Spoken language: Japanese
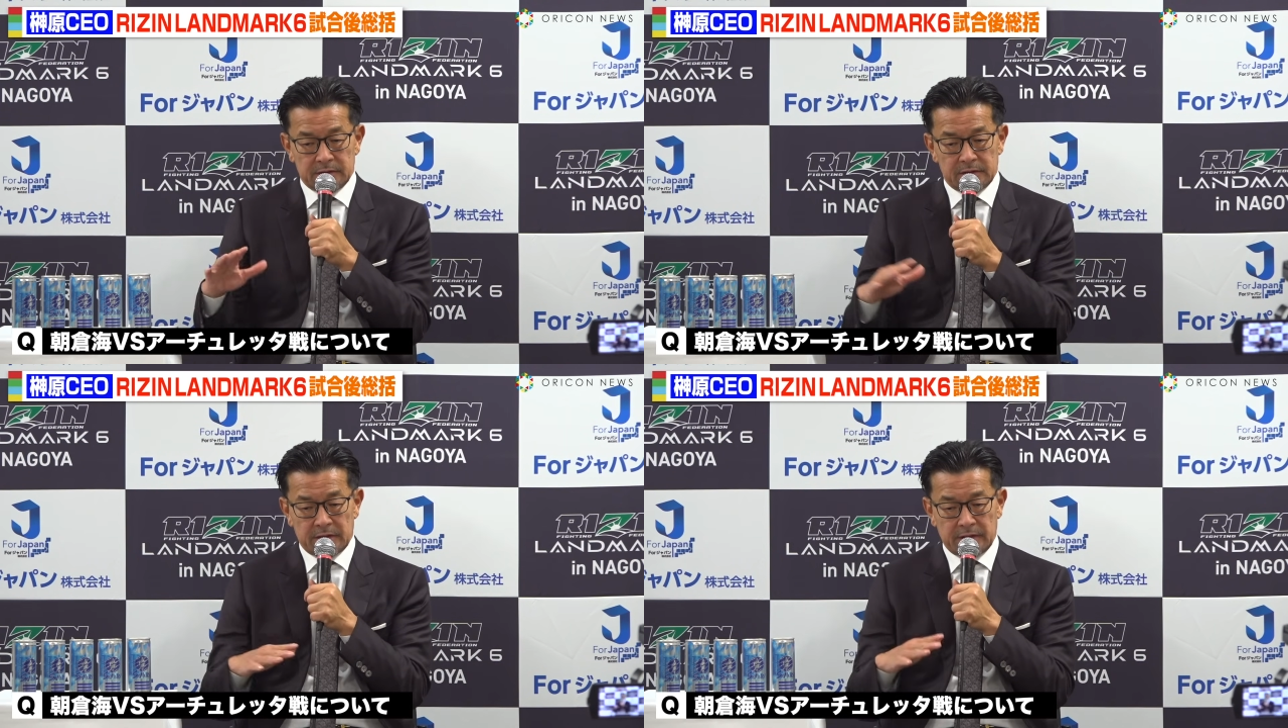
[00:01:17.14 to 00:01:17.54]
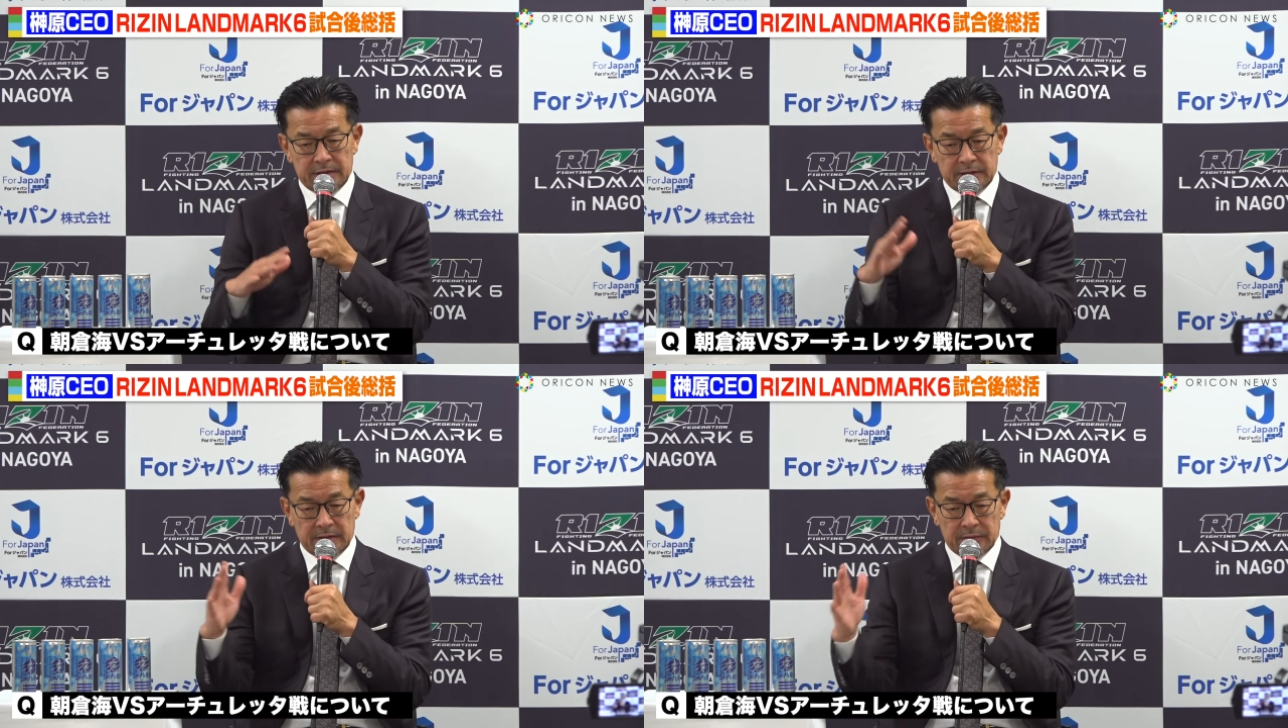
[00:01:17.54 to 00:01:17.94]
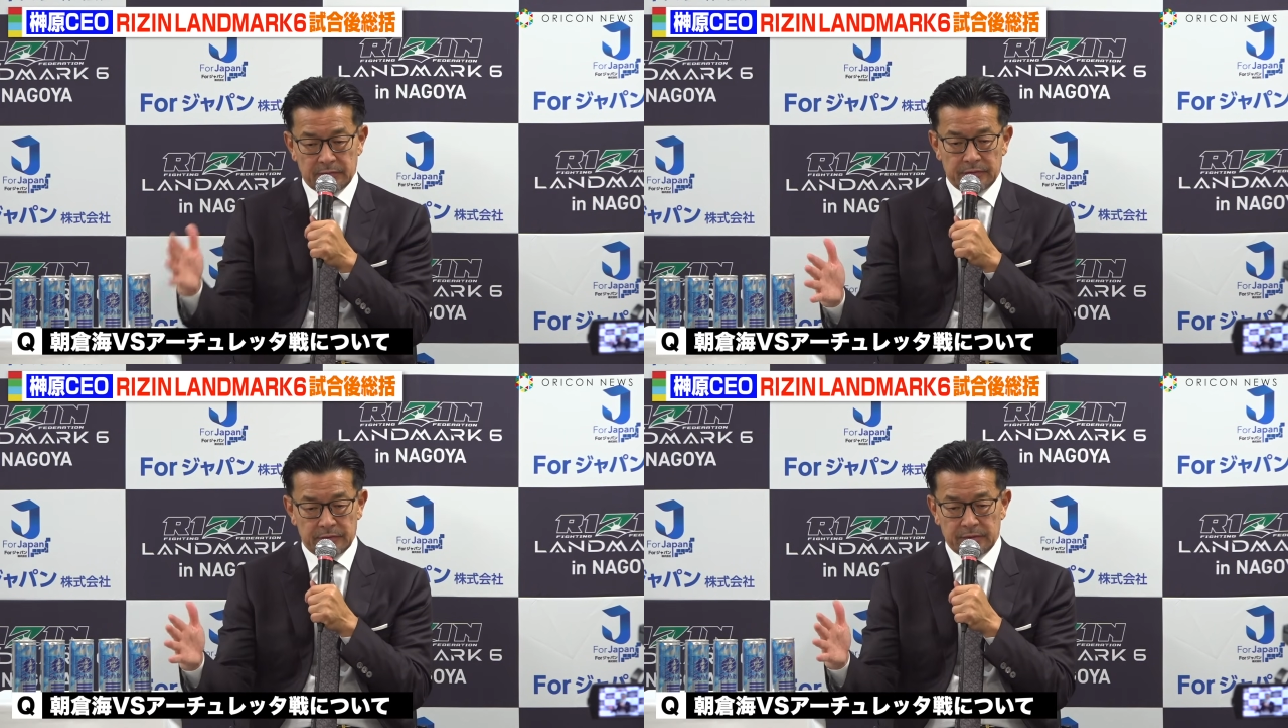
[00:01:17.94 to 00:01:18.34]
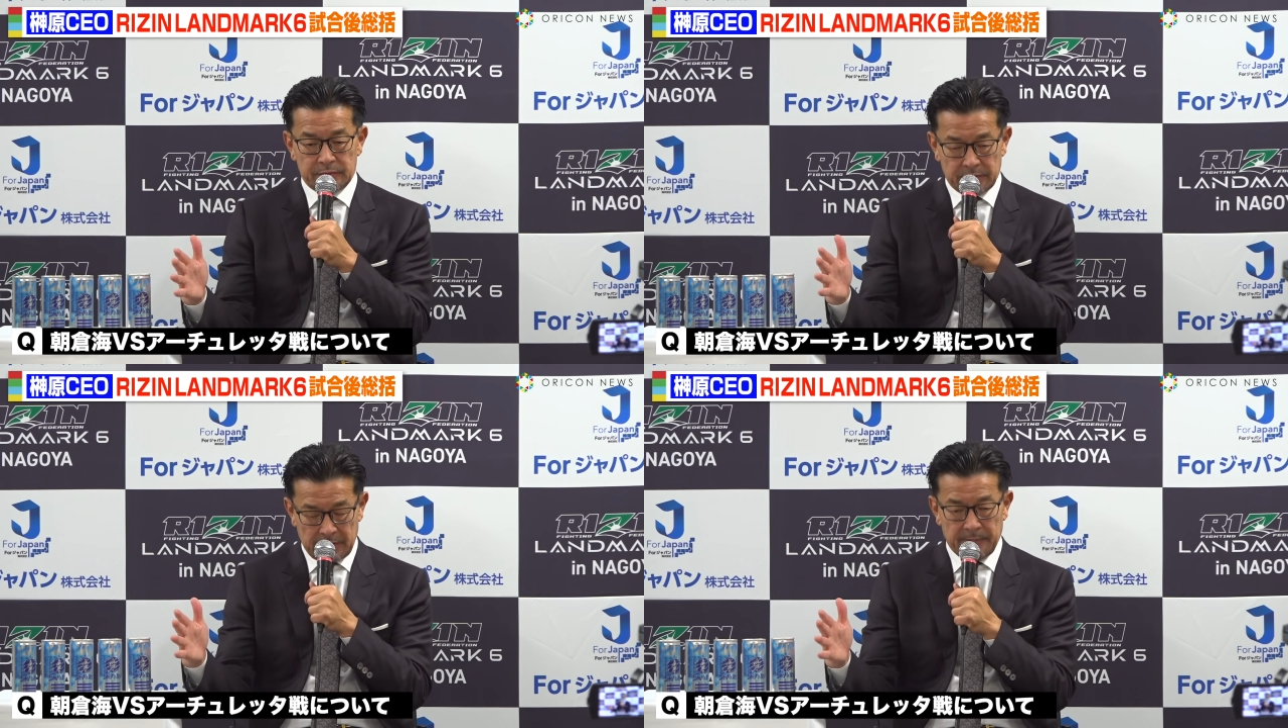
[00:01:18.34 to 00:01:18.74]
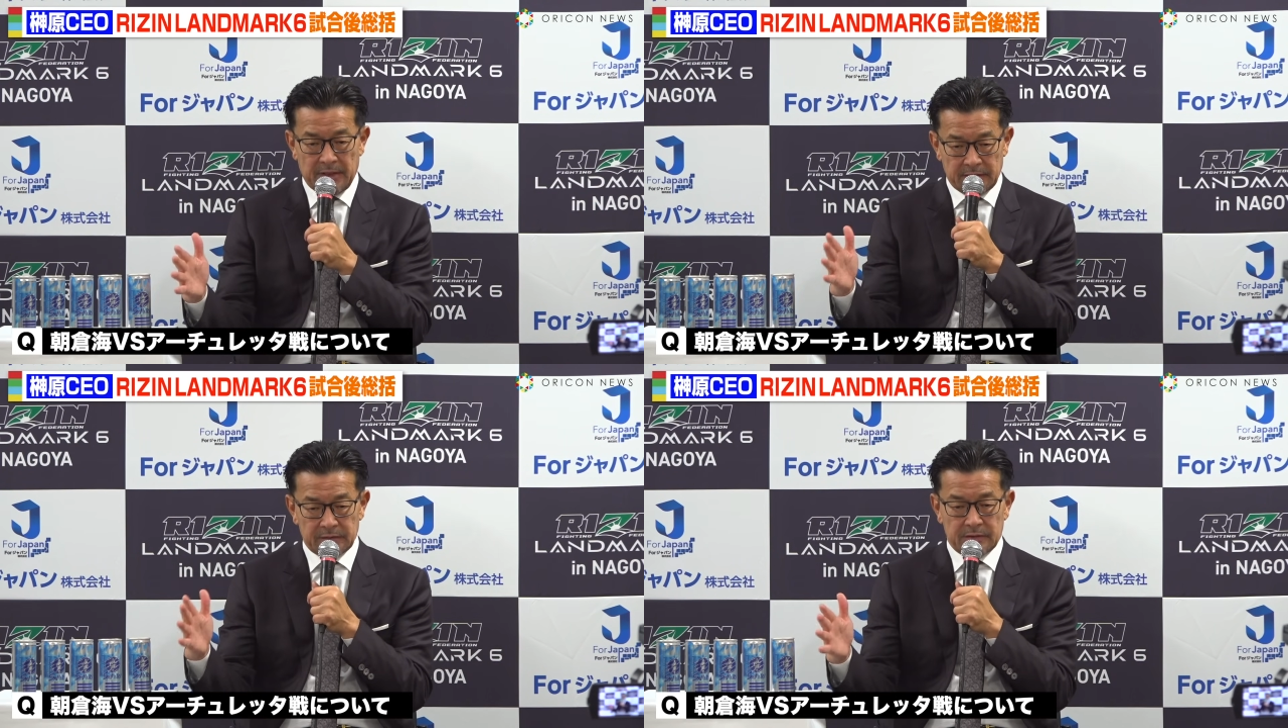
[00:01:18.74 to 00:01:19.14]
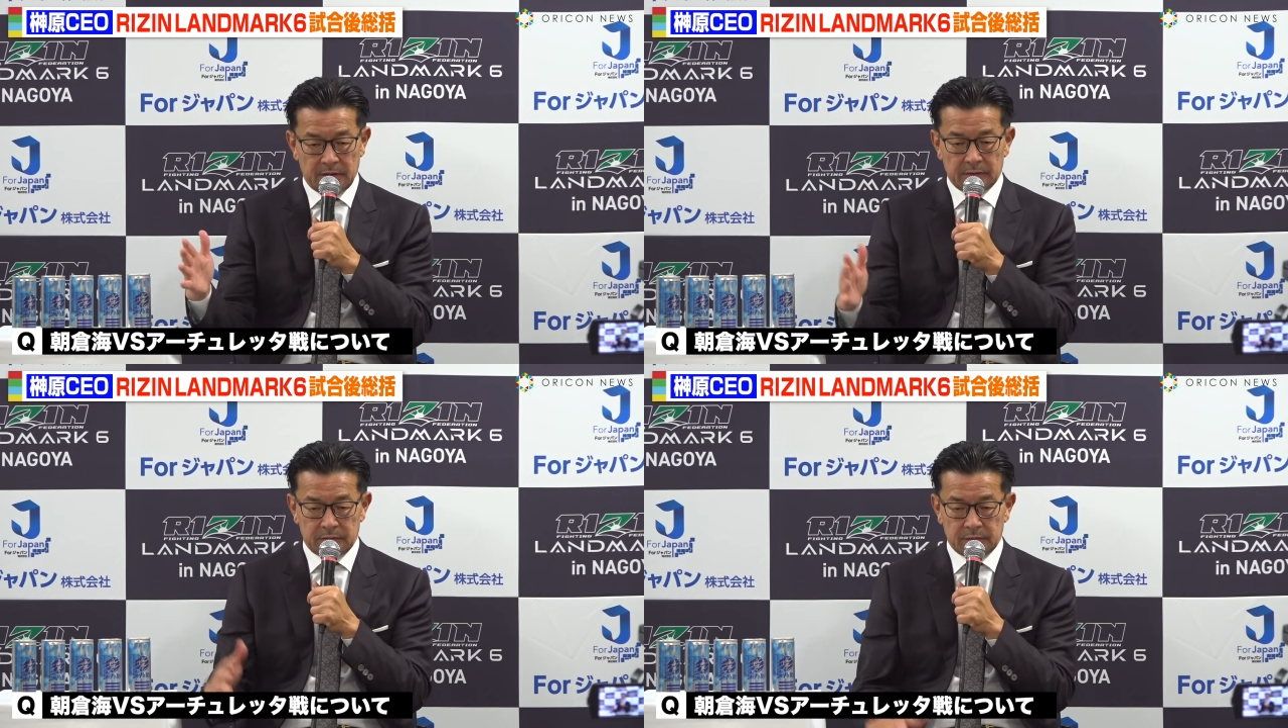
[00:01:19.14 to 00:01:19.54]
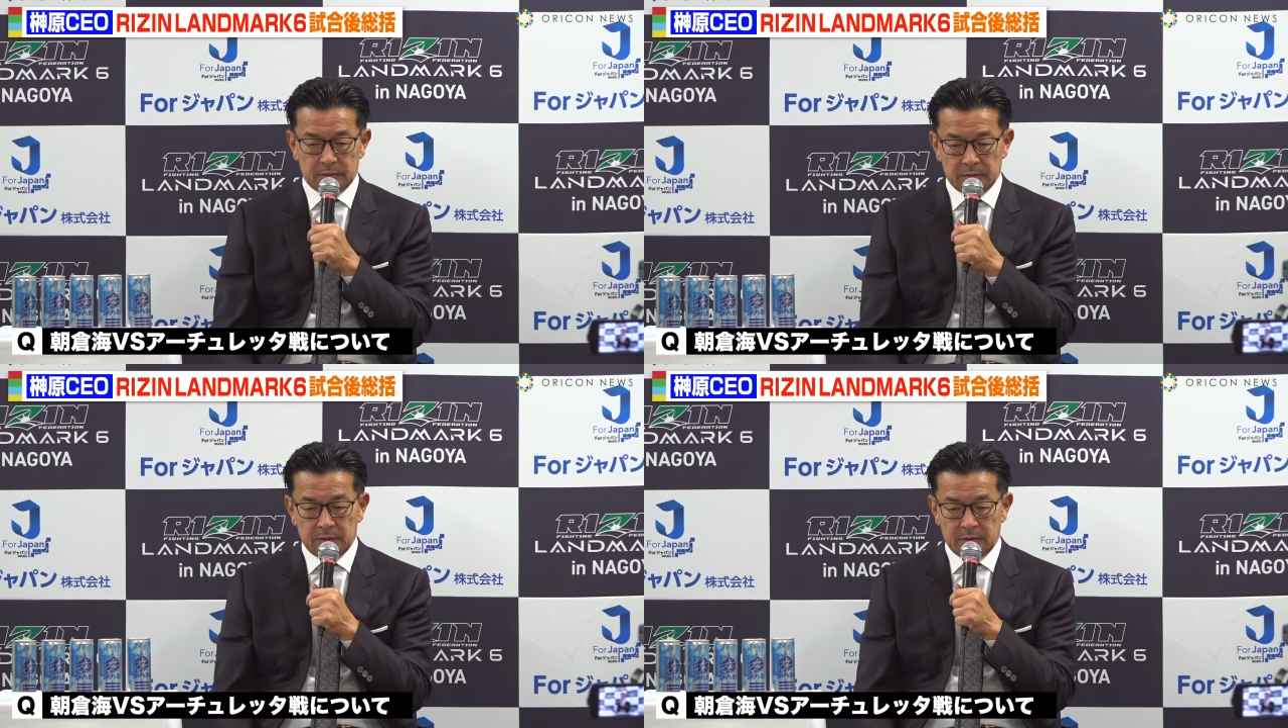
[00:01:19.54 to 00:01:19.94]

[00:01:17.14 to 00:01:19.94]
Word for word: チャレンジャーというか、まああの